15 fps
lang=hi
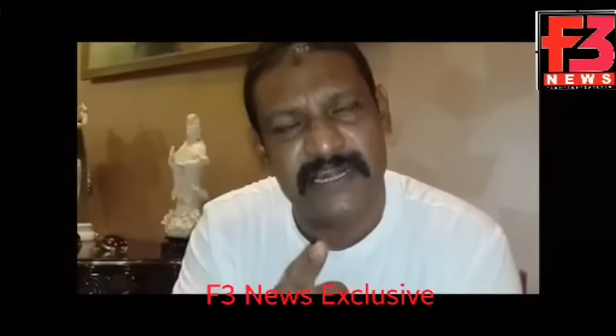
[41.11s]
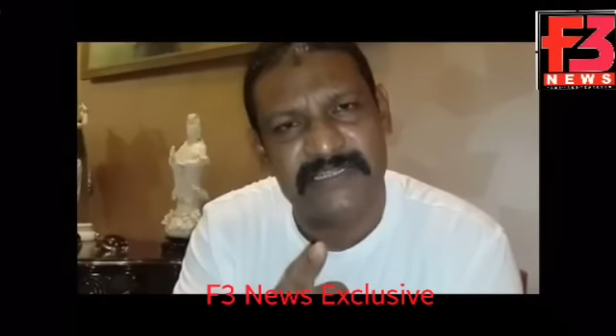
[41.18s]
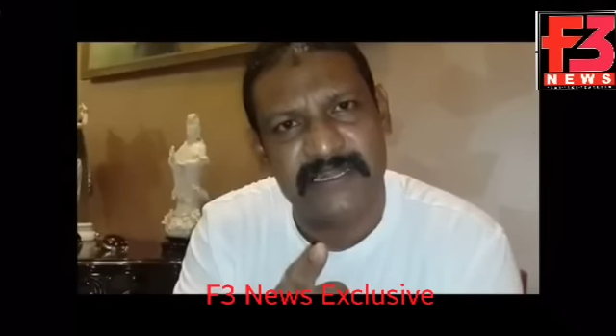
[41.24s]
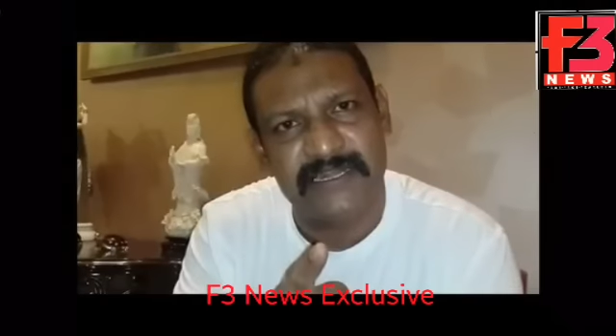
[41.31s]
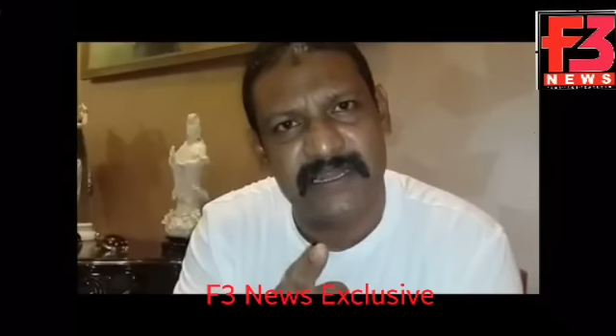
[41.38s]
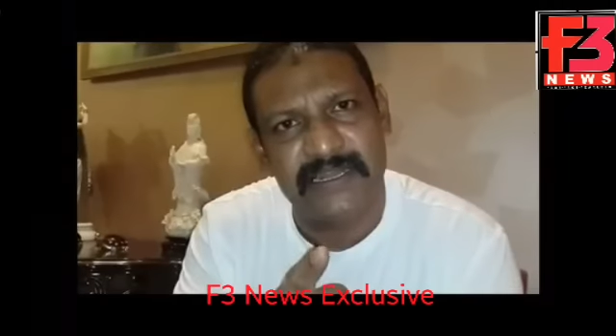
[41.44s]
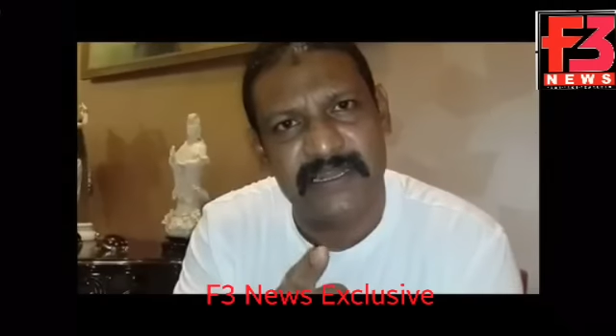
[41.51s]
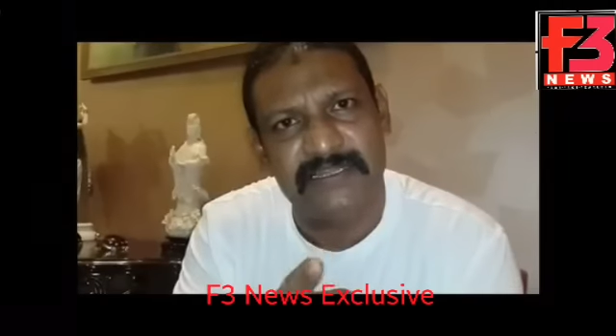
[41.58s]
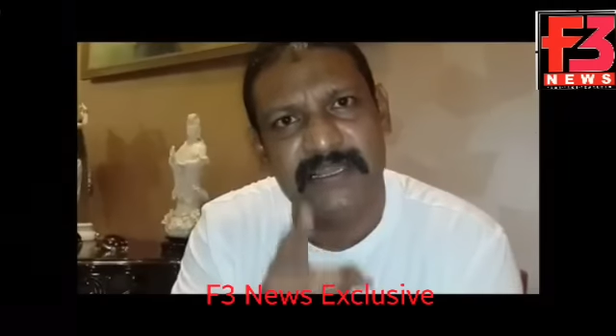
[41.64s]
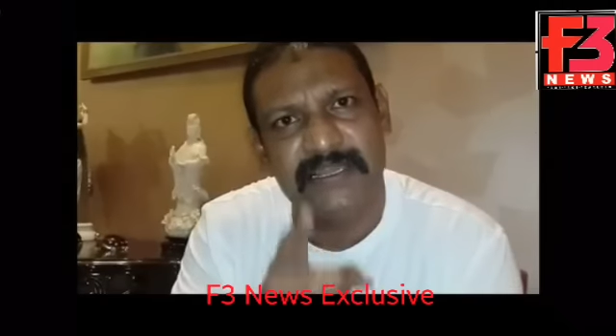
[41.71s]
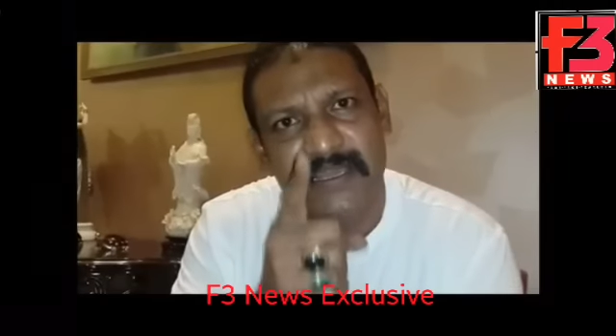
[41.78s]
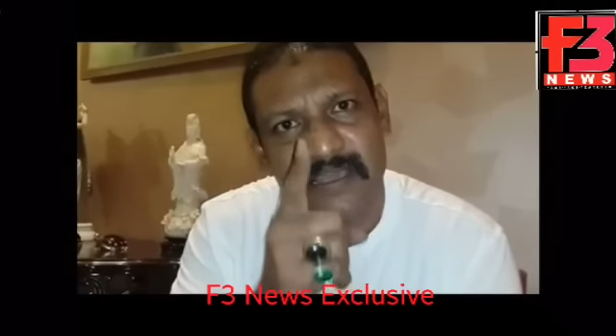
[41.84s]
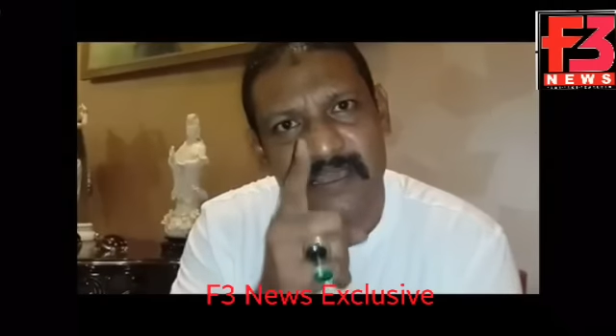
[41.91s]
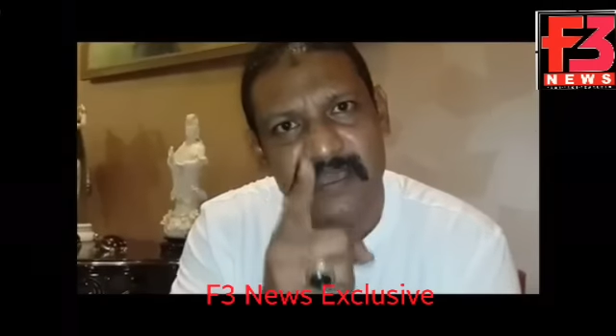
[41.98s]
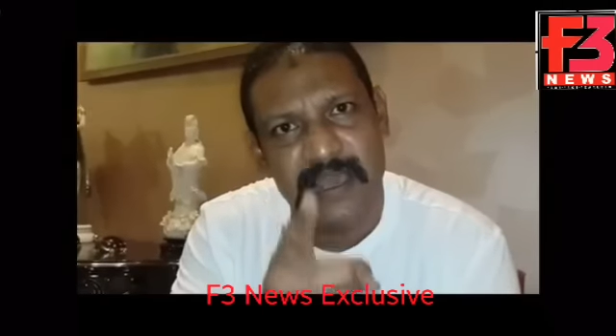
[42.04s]
सरासर
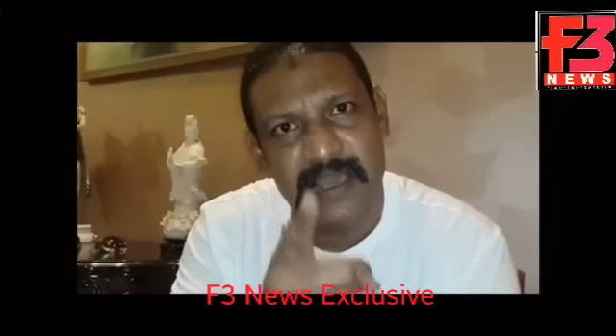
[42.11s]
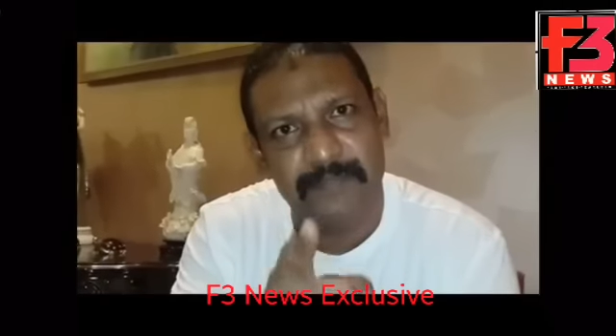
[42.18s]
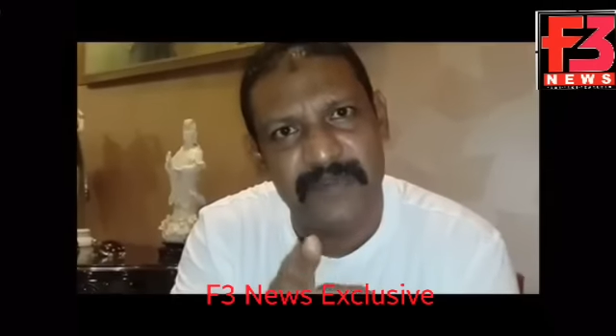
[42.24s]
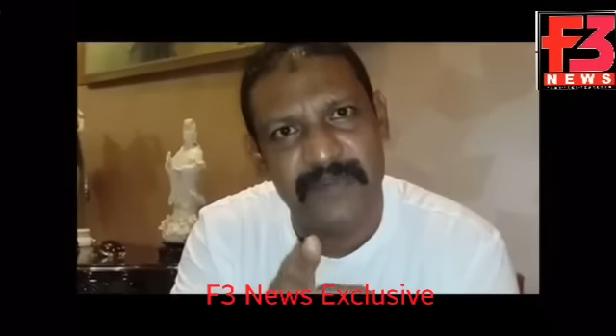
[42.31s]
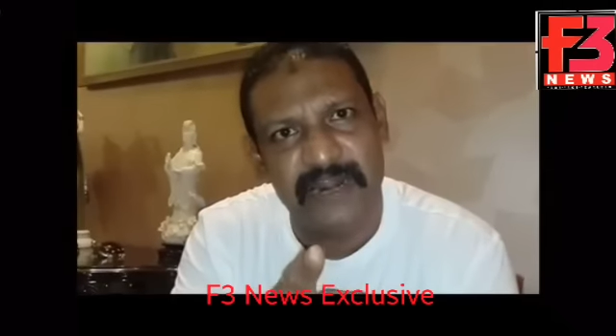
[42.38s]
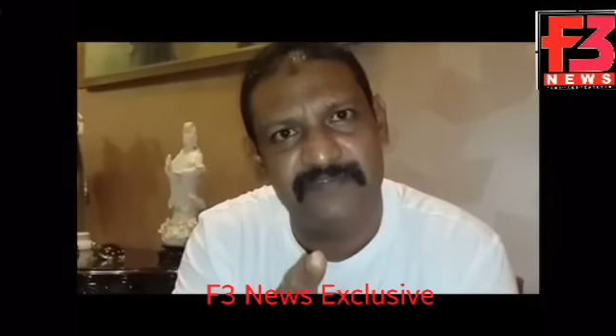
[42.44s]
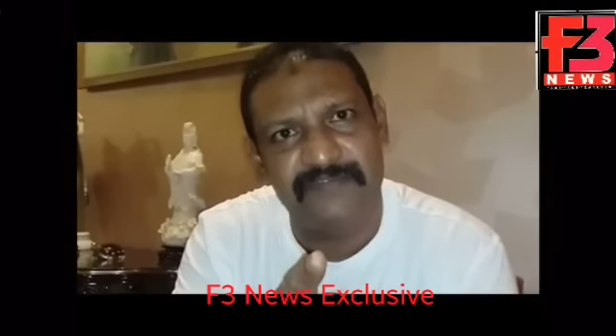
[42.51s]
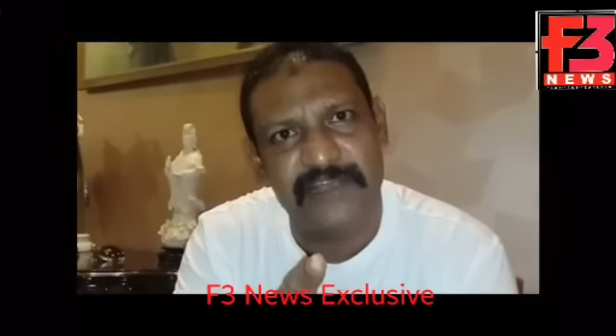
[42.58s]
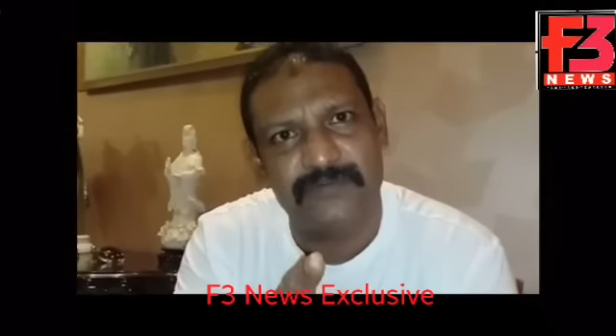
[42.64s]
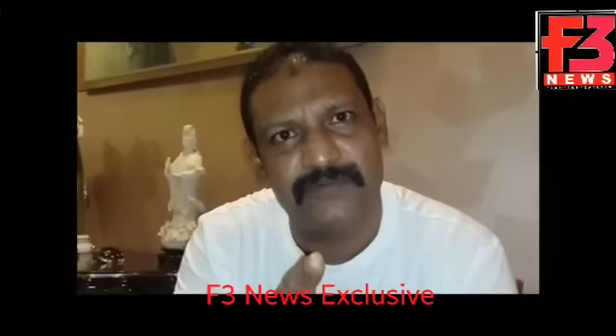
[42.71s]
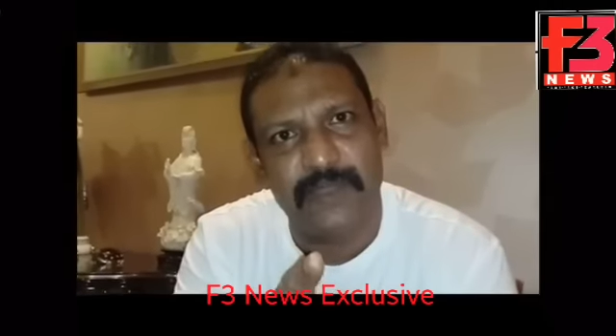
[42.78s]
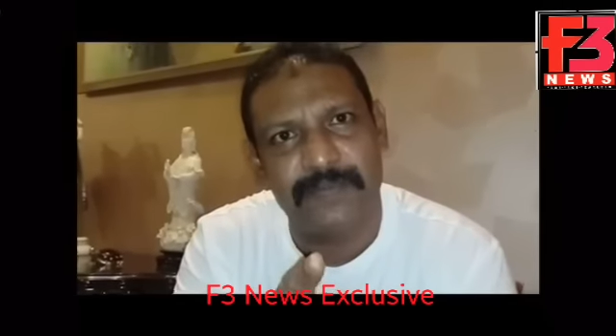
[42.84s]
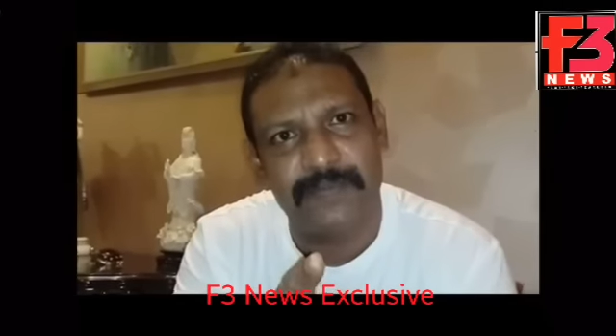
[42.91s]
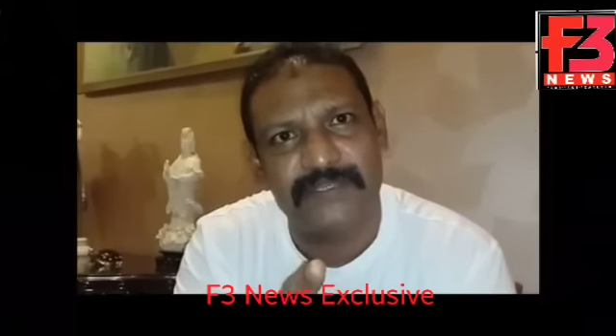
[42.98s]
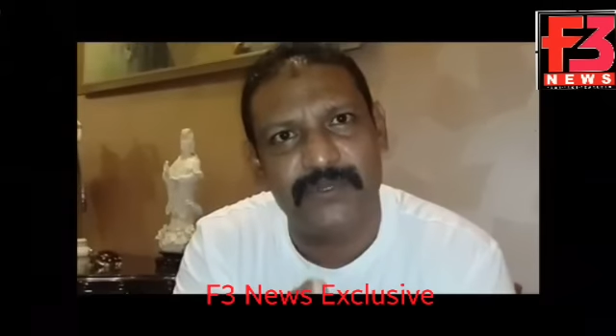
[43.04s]
गलत है अपने
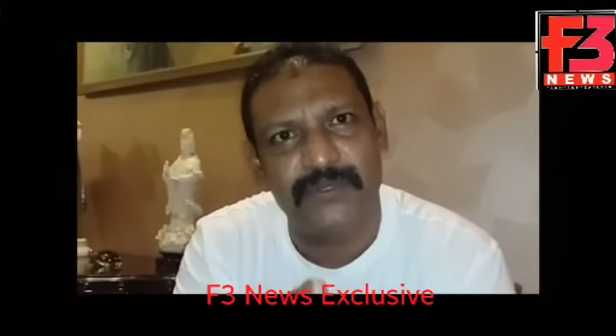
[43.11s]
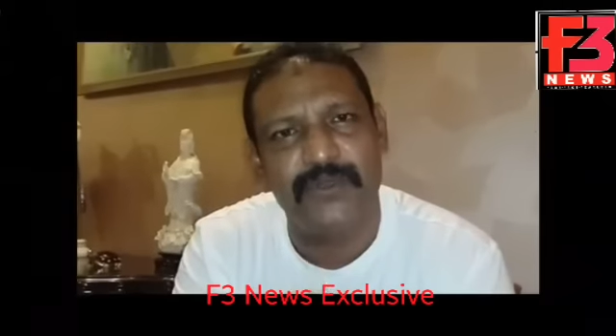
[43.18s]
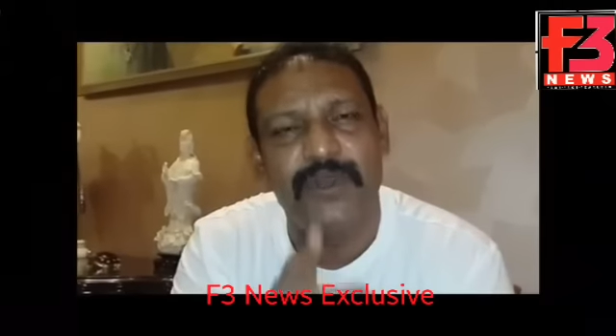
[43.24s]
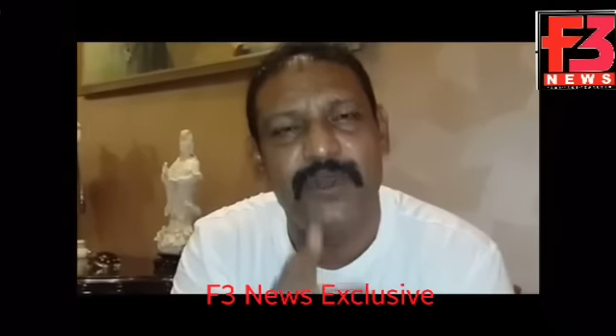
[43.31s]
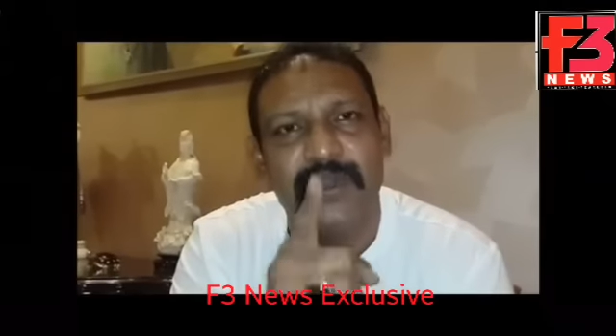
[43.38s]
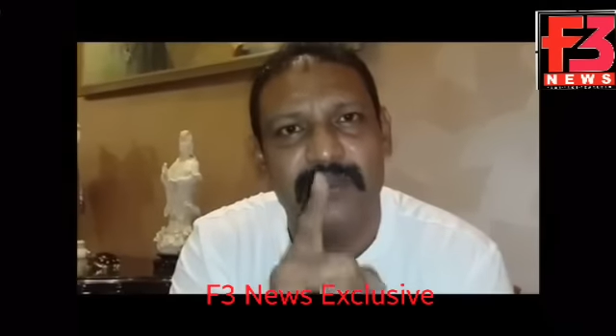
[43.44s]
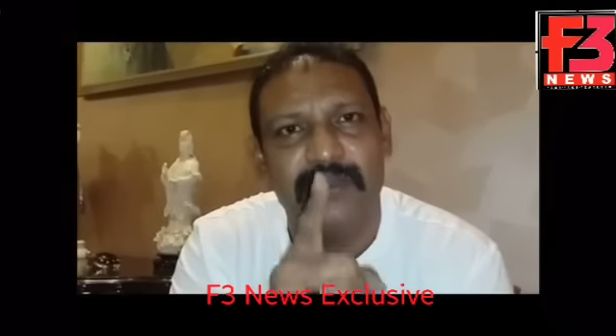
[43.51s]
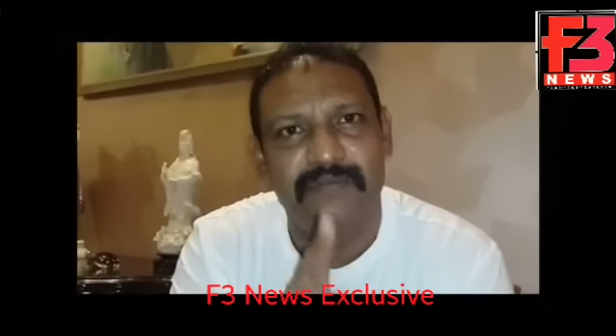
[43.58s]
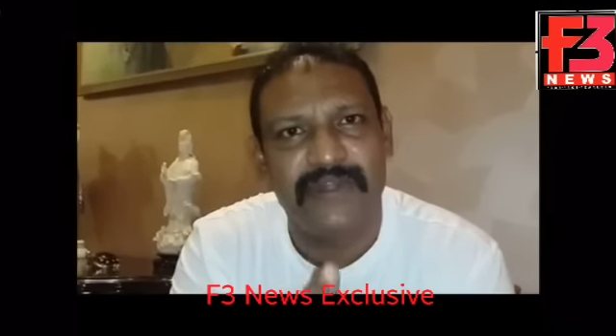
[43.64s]
अल्फाज वापस लो